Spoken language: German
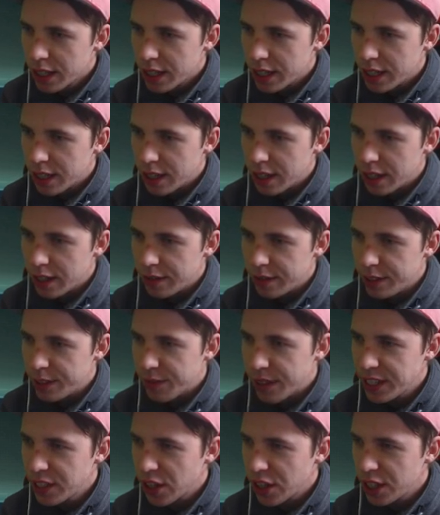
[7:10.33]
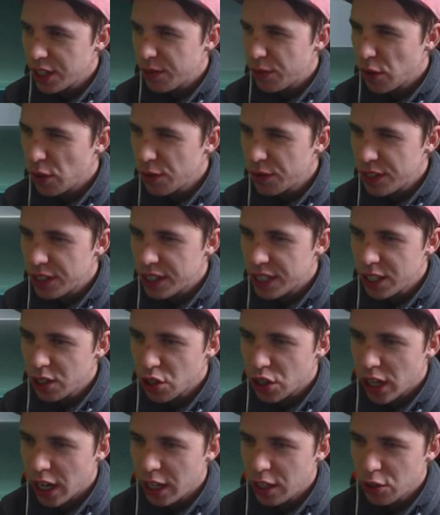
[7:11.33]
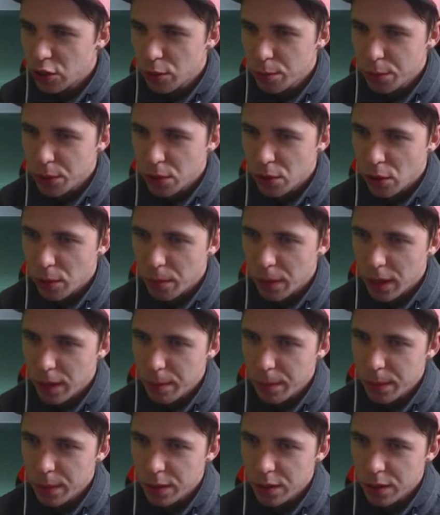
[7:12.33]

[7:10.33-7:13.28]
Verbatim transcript: Ah, ich weiß gar nicht, wie oft ich den Scheiß schon bekommen habe.